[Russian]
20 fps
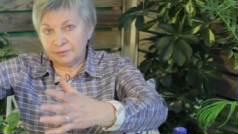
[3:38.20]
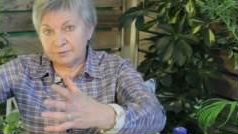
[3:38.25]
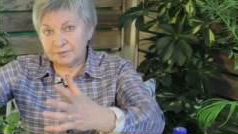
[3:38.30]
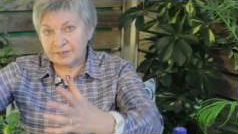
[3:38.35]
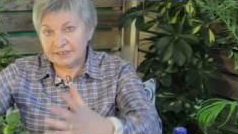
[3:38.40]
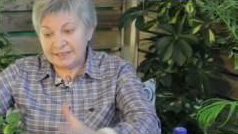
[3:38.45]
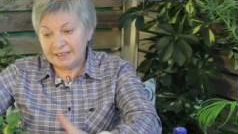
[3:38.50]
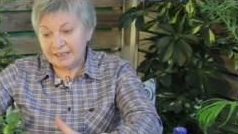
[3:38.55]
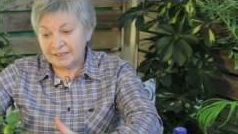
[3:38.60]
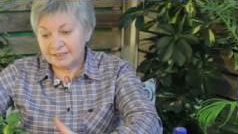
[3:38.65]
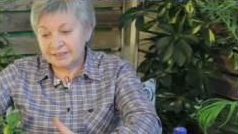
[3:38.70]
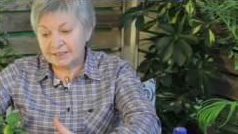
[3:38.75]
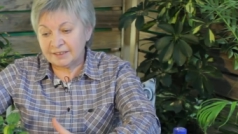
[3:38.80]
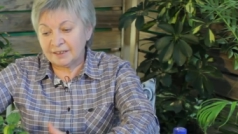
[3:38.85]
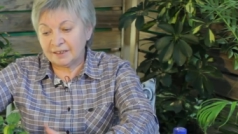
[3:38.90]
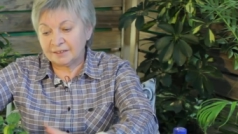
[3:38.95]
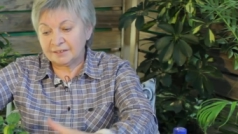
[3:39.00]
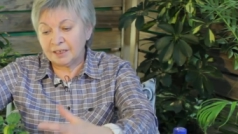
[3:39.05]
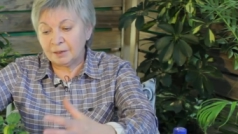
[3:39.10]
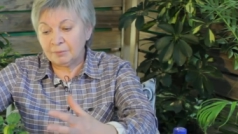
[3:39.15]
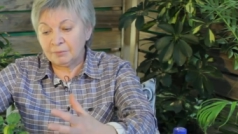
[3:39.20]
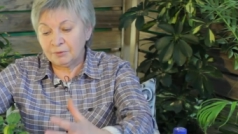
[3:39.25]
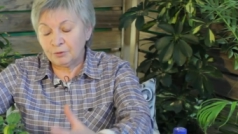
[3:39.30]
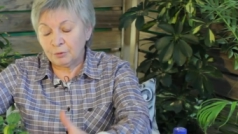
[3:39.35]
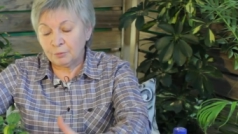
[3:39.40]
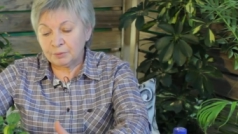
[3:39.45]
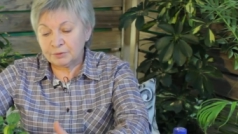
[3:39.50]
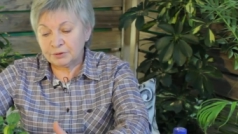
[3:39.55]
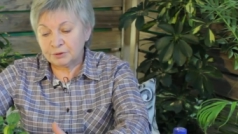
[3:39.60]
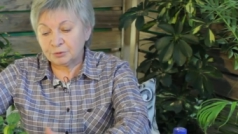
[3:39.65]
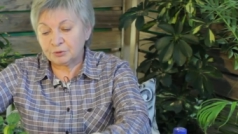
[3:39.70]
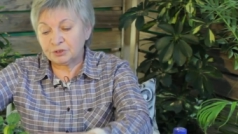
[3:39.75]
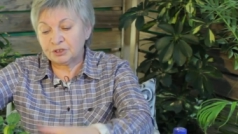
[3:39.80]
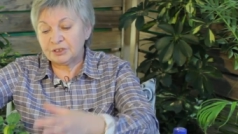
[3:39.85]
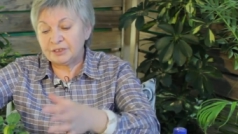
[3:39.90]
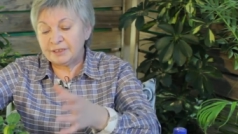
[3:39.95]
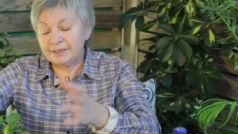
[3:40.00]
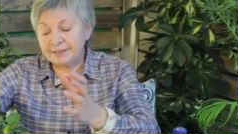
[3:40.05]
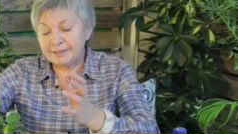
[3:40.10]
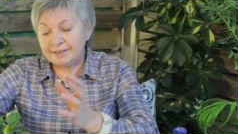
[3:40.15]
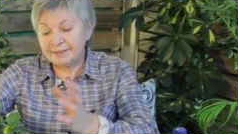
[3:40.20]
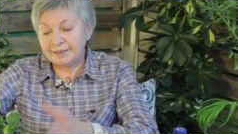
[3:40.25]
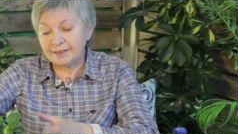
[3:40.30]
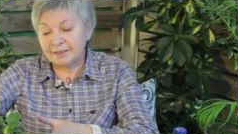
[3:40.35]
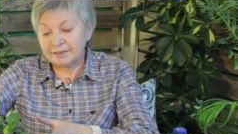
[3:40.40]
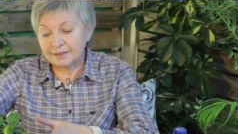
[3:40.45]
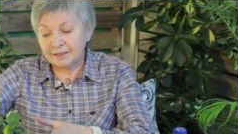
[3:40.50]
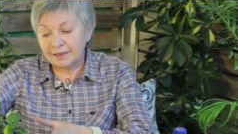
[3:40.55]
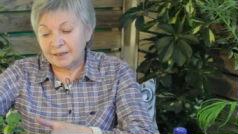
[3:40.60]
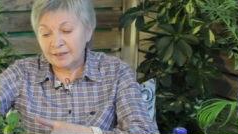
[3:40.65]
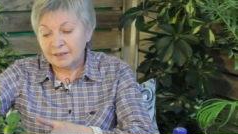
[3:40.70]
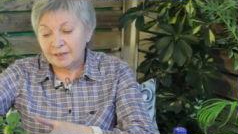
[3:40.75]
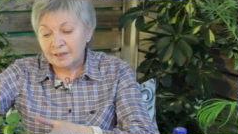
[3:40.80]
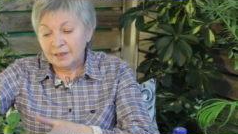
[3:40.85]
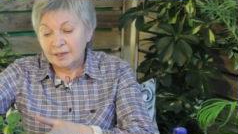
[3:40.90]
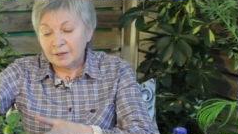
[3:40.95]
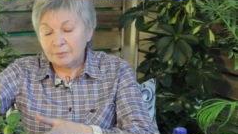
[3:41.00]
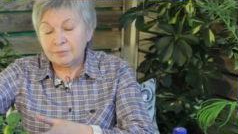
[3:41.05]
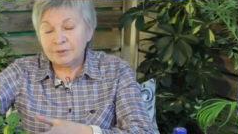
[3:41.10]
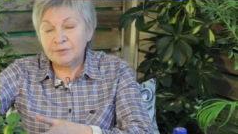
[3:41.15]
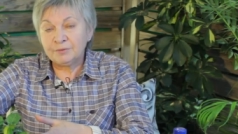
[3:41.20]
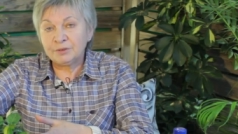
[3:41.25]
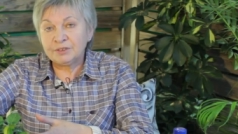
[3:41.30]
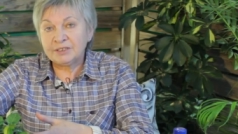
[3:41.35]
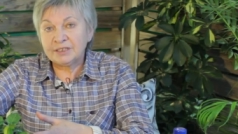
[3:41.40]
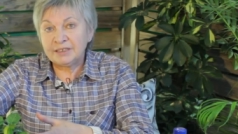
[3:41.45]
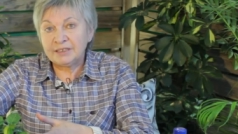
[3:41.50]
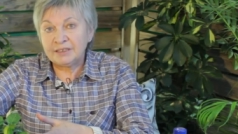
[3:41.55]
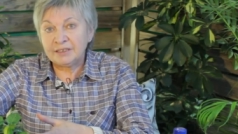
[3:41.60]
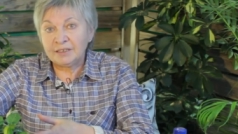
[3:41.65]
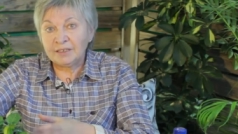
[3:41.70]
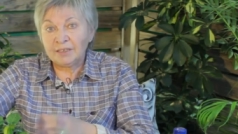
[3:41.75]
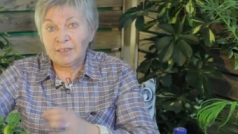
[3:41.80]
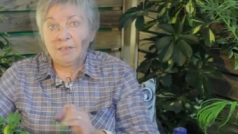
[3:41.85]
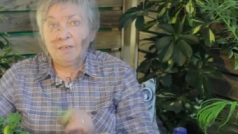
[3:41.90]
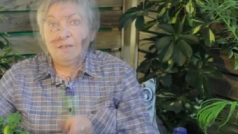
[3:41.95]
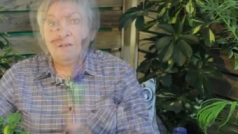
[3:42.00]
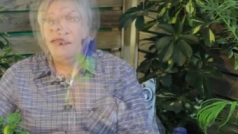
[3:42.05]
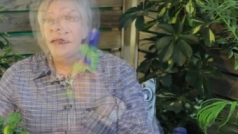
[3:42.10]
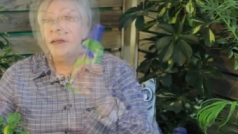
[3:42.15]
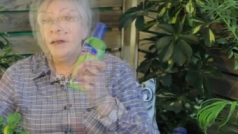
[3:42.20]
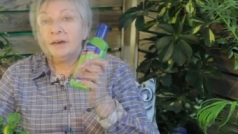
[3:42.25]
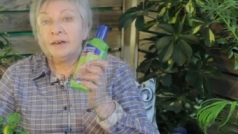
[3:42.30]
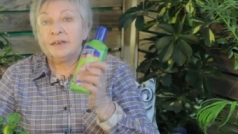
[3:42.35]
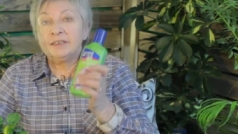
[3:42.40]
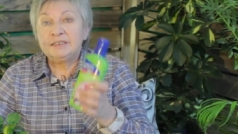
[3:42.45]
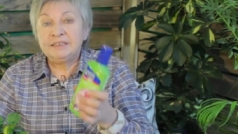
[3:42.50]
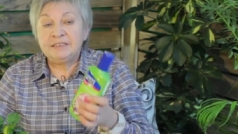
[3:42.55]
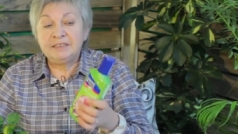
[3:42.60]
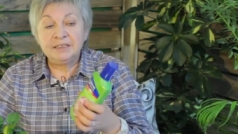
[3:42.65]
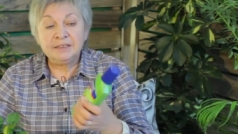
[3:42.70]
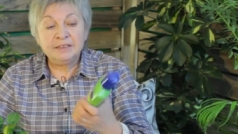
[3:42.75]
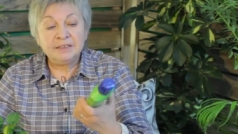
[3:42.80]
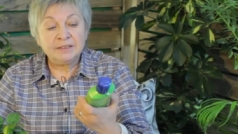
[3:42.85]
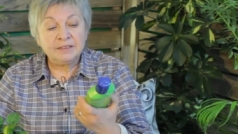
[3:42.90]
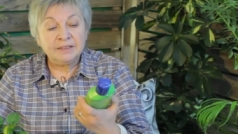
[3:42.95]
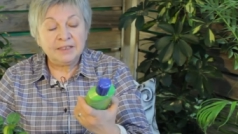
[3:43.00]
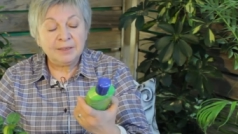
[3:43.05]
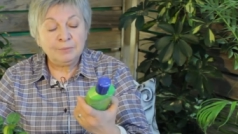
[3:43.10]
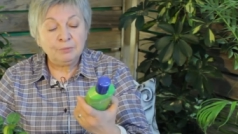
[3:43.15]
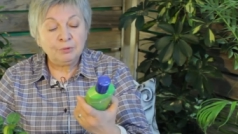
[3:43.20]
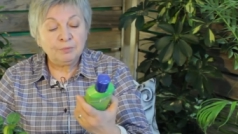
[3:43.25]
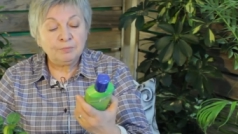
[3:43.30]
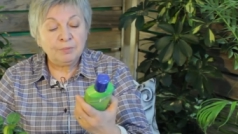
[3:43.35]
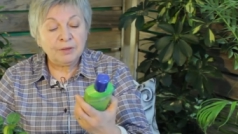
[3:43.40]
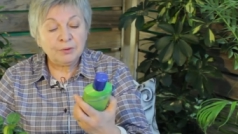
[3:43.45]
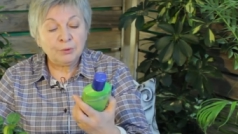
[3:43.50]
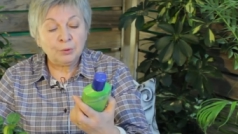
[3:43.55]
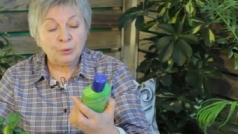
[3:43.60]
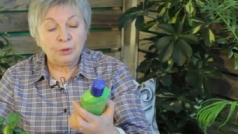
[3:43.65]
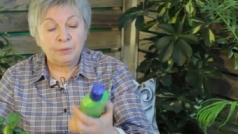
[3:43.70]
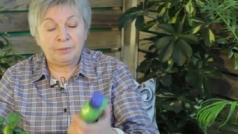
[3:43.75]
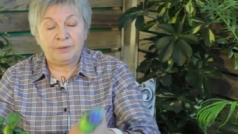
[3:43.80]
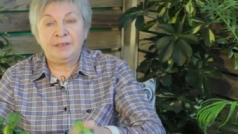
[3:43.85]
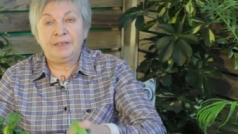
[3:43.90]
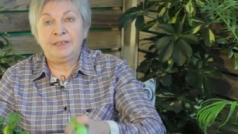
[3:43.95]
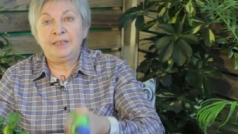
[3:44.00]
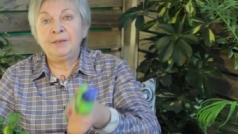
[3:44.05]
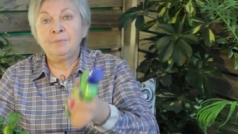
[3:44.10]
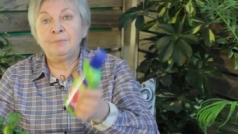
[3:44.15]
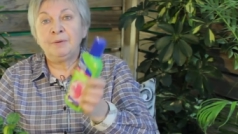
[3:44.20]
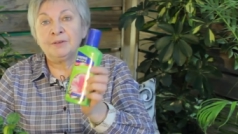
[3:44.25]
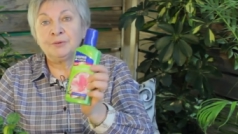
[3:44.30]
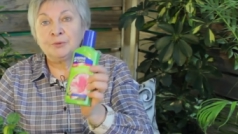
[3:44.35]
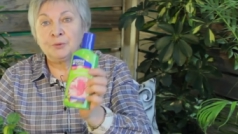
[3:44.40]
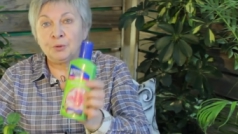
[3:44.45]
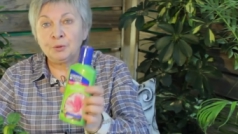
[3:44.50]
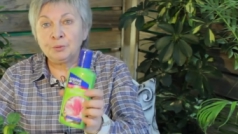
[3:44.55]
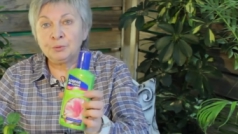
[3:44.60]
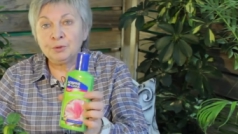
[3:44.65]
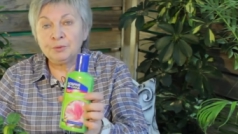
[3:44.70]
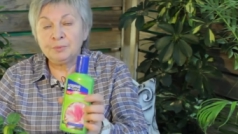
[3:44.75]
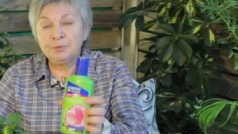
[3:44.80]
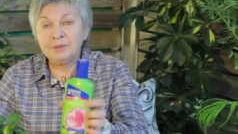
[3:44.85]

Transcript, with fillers: встряски, когда мы его подсушили и когда мы его залили. Растение требует подкормки, и подкормку